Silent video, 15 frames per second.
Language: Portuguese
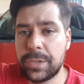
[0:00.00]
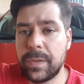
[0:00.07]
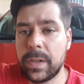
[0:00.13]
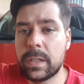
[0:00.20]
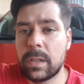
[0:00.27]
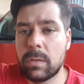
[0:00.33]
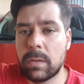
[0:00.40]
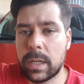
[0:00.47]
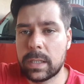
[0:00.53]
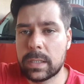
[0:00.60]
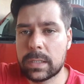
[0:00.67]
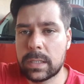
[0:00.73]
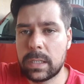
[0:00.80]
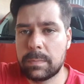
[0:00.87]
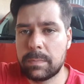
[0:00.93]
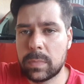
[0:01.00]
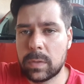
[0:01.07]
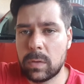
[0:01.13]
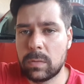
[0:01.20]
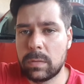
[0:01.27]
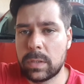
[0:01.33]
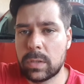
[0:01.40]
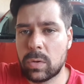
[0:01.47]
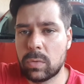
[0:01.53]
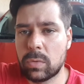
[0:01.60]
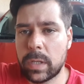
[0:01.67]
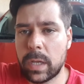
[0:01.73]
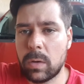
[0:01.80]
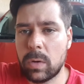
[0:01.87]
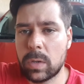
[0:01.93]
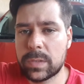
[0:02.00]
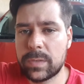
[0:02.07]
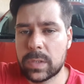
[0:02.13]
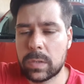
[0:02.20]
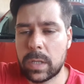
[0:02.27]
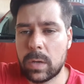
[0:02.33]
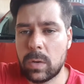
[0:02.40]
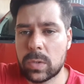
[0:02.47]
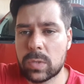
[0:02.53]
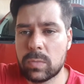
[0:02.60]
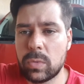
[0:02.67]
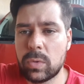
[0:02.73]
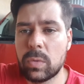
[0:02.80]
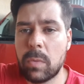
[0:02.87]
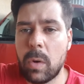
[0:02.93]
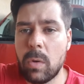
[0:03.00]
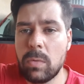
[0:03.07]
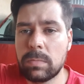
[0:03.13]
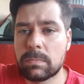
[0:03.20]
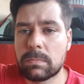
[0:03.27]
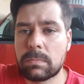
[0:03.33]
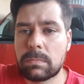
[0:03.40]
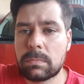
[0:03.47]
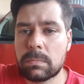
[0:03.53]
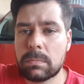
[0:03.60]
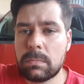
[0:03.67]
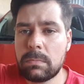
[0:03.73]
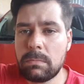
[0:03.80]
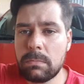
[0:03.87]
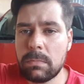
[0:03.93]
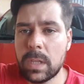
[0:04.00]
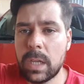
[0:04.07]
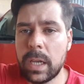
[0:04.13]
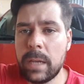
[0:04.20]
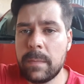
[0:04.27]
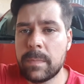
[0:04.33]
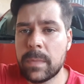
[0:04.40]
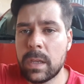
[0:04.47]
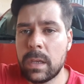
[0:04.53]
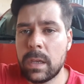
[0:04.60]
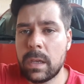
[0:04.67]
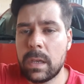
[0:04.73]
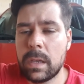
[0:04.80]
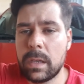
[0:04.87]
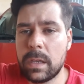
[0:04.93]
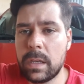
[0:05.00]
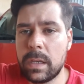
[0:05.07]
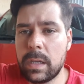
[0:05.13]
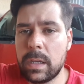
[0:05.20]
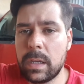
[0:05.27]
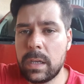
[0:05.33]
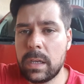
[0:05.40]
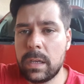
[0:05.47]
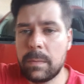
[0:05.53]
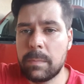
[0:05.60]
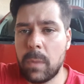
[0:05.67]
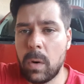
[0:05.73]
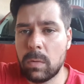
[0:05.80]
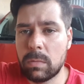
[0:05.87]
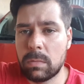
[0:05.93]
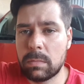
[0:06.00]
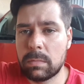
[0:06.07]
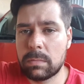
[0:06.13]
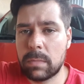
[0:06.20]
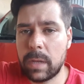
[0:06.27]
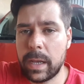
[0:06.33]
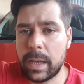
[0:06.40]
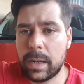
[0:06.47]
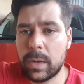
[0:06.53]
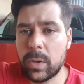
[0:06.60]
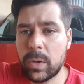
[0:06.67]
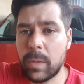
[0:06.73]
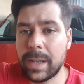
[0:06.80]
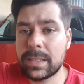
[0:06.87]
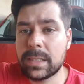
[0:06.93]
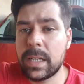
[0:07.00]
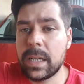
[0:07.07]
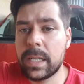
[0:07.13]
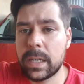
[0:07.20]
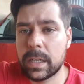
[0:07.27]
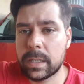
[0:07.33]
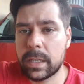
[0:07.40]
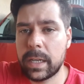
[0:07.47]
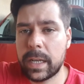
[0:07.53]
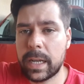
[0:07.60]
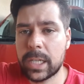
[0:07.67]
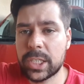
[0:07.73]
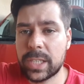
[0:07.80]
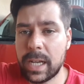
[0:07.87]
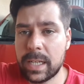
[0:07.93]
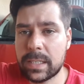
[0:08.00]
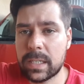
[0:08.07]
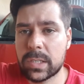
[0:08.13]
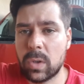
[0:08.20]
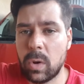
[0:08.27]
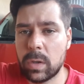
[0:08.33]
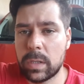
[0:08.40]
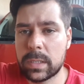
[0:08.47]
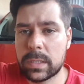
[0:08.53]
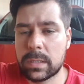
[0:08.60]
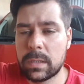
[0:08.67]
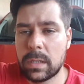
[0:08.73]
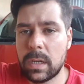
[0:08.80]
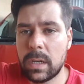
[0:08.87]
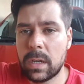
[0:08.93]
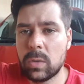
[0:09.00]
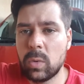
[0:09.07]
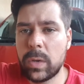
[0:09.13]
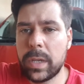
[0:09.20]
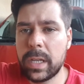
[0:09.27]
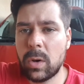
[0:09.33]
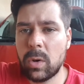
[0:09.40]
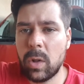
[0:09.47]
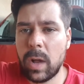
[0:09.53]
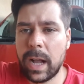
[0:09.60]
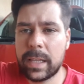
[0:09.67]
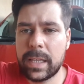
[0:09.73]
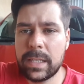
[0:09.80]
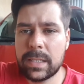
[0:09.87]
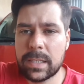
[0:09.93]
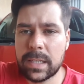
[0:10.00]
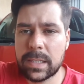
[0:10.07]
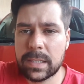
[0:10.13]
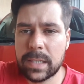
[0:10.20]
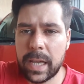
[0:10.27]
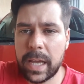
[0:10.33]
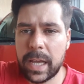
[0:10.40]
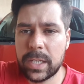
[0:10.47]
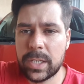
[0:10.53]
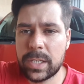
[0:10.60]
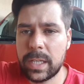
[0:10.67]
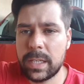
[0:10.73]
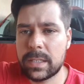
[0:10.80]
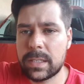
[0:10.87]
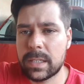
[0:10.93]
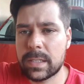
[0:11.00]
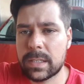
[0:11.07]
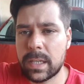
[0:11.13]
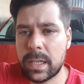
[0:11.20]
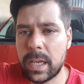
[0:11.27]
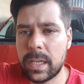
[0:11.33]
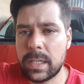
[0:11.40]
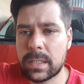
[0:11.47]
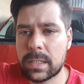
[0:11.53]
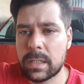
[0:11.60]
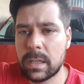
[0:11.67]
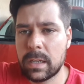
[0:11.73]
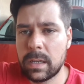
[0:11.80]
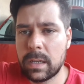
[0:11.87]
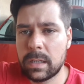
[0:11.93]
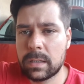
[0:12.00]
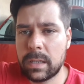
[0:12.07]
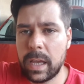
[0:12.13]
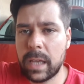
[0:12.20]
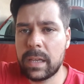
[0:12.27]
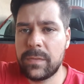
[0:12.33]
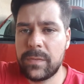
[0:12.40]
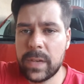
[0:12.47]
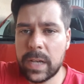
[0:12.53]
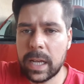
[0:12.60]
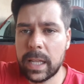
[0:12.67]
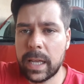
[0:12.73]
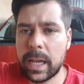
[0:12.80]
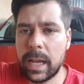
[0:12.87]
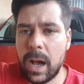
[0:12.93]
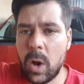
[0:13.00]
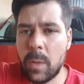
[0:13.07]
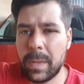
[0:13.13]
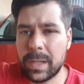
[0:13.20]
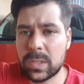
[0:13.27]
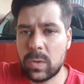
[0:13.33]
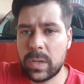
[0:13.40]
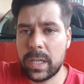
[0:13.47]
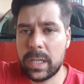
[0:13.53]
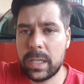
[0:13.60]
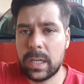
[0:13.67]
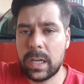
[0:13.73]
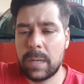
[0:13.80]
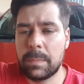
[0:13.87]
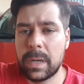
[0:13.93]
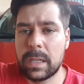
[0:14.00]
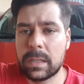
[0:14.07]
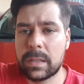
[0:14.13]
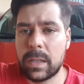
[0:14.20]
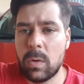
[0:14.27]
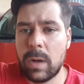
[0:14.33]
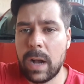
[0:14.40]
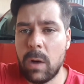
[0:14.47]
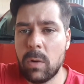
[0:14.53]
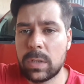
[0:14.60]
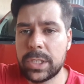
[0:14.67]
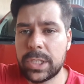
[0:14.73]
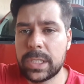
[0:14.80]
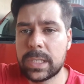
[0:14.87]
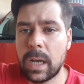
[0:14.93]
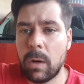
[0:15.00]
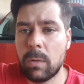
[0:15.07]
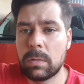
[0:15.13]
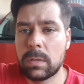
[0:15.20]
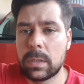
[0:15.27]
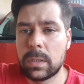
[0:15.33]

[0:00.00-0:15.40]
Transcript: vendeu elas, né? Então entrou no negócio, fiz um negócio muito bom, né? E, bom, era o que eu mais queria, né? Era achar essas rodas. Não queria colocar nem 17, nem 16, né? Que fica legal, mas eu queria manter o carro original,